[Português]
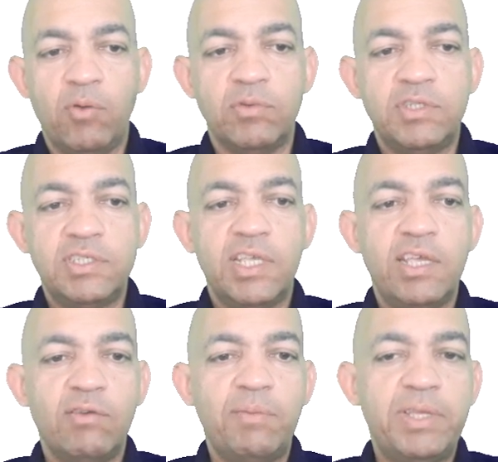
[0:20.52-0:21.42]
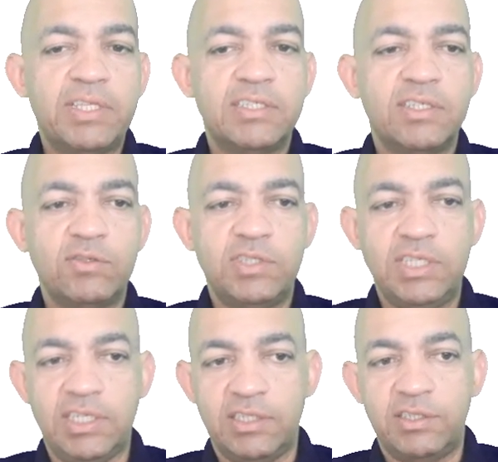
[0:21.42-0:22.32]
Bom, diz a regulamentação o
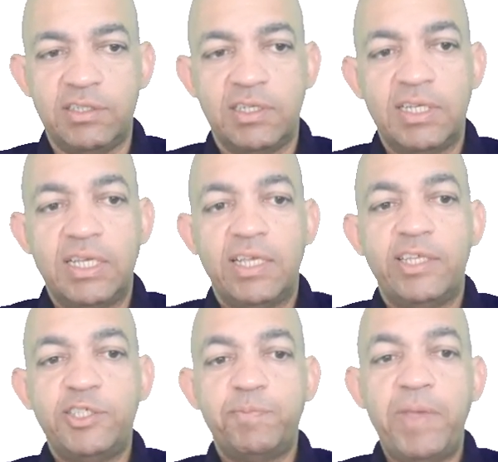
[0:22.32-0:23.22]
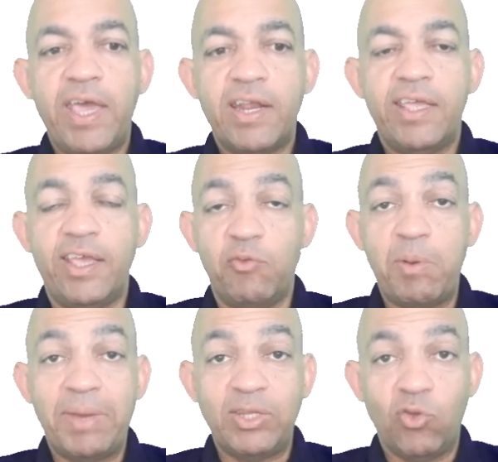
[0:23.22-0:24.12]
seguinte: espera é
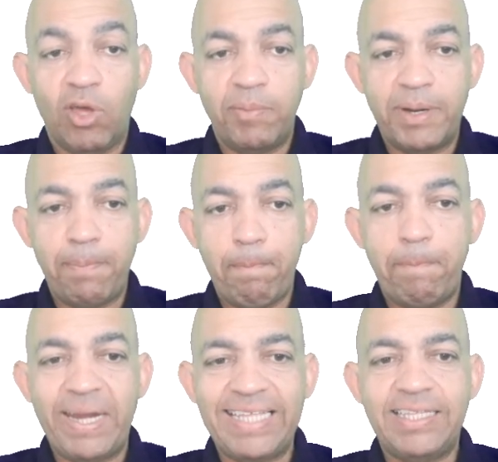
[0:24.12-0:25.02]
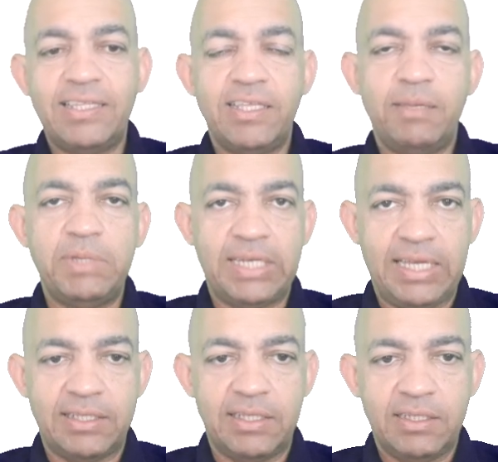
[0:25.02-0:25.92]
uma manobra
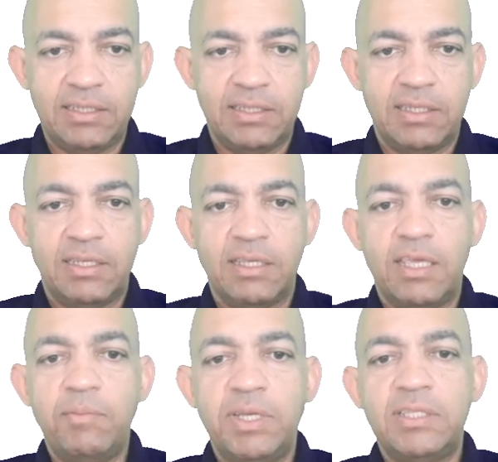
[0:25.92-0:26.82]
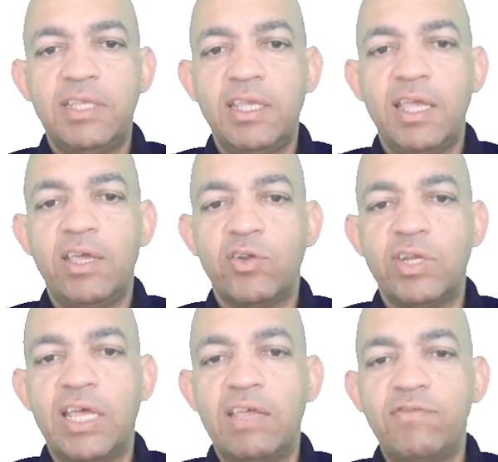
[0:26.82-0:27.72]
pré-determinada que mantém a
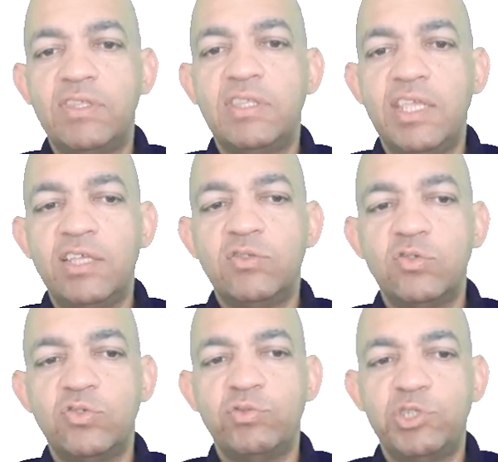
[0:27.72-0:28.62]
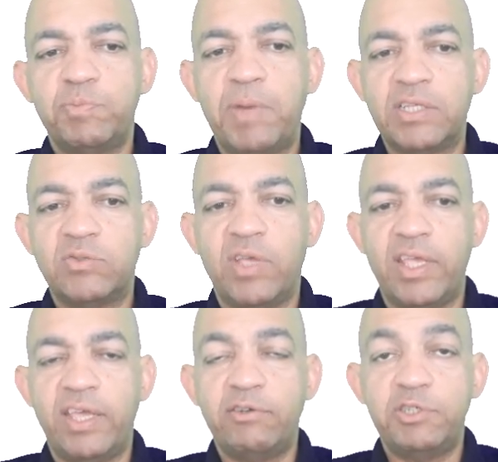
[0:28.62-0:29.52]
aeronave dentro de um espaço
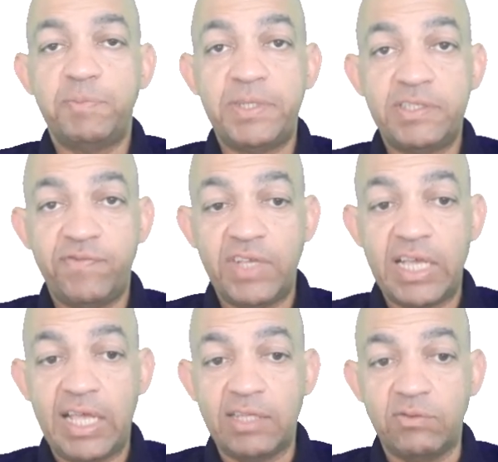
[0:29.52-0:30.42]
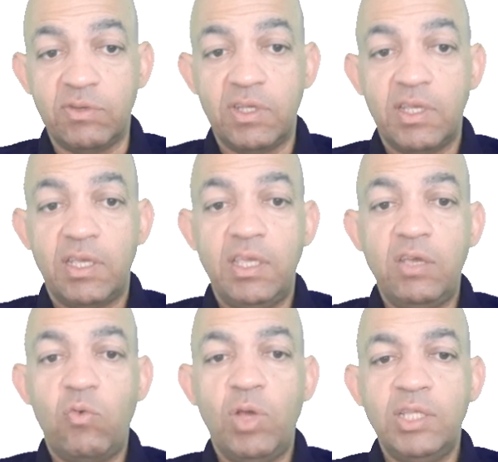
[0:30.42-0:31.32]
aéreo especificado
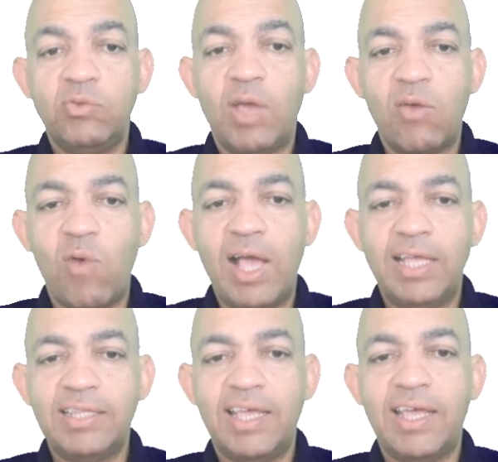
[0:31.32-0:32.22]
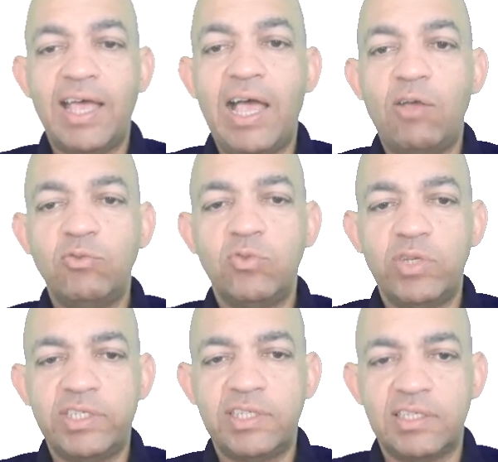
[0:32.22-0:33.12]
enquanto aguarda
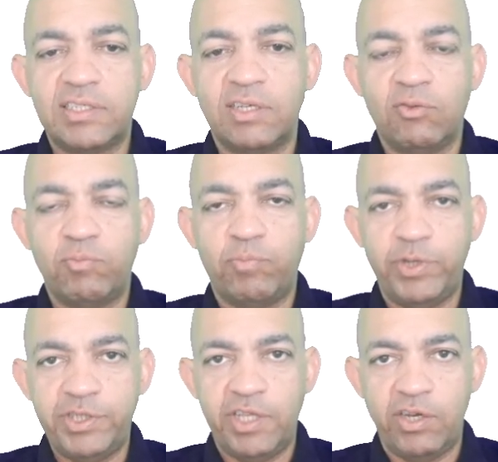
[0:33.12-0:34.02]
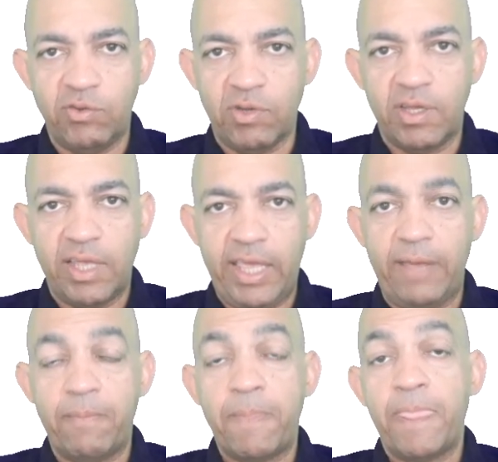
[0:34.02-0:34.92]
autorização posterior.
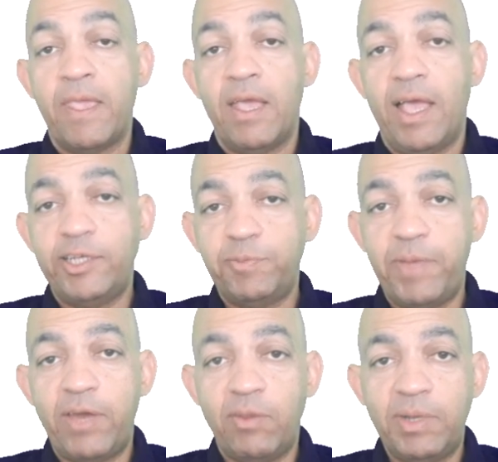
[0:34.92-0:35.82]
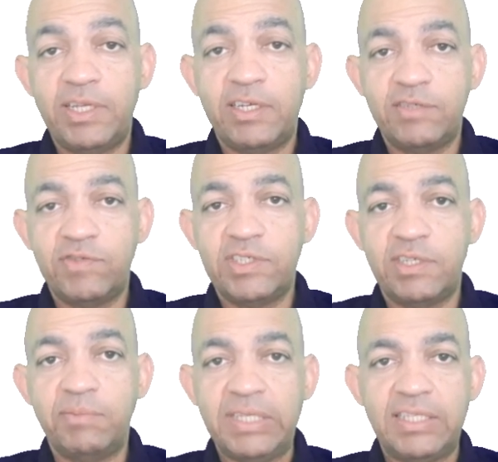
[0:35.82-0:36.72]
É, a espera é a maneira de
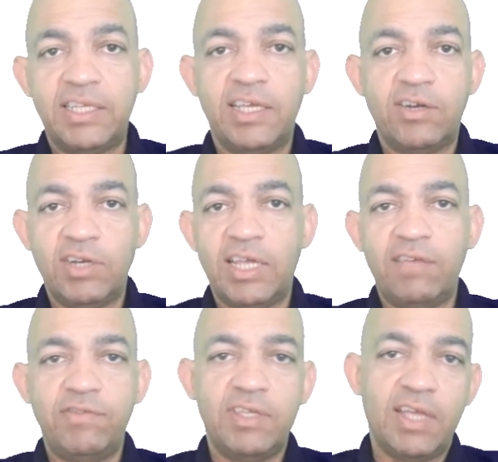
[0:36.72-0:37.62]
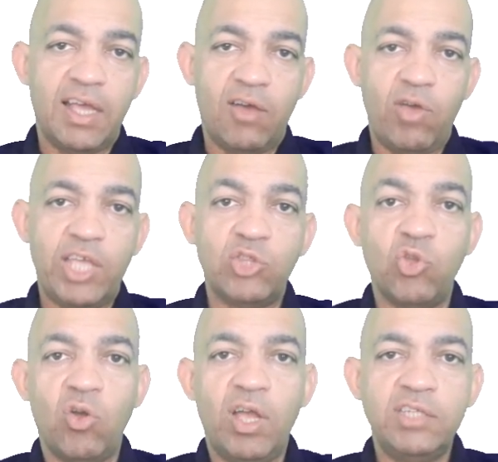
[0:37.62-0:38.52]
você manter a aeronave ao
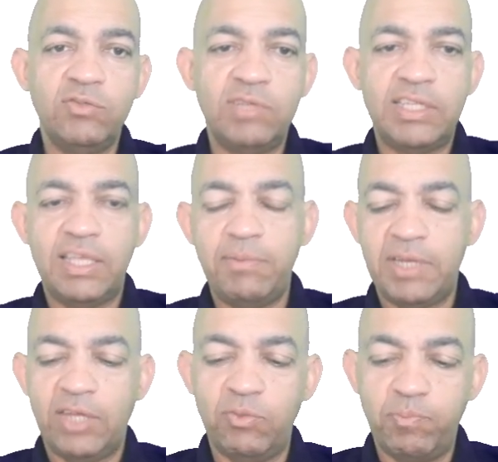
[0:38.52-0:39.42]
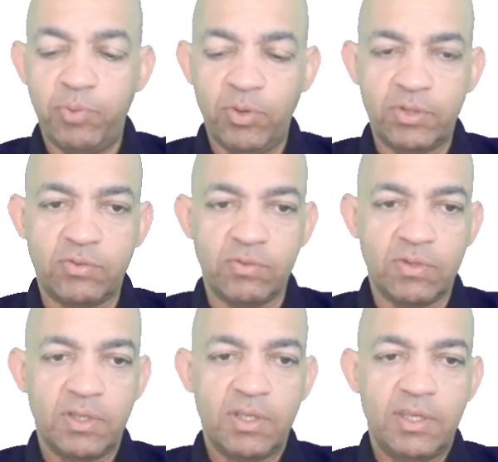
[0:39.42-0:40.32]
redor de um determinado
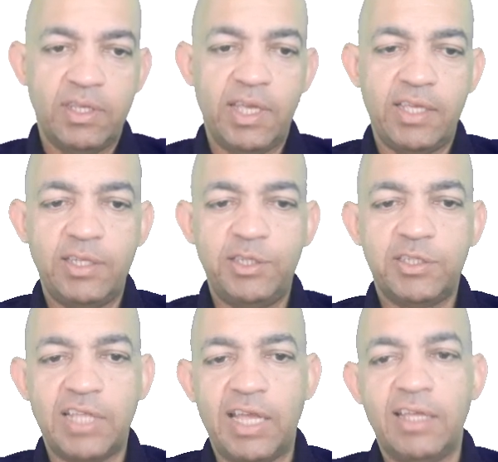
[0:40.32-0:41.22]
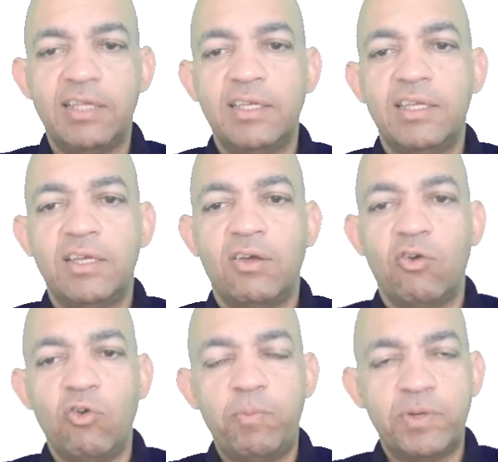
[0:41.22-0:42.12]
ponto. E aí está
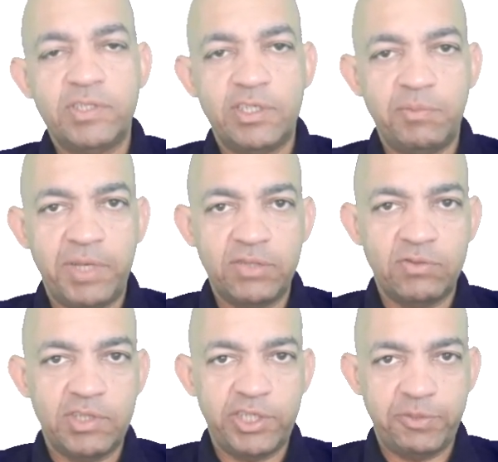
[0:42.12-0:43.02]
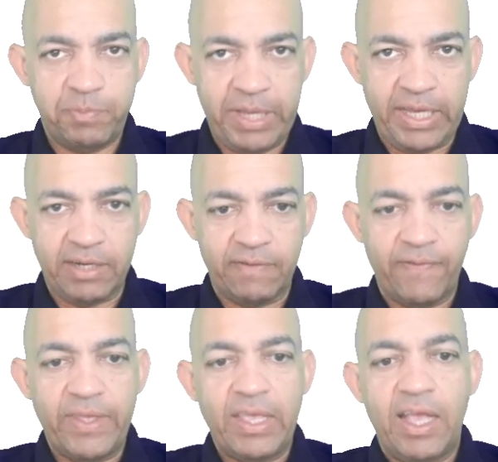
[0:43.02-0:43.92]
o procedimento de espera.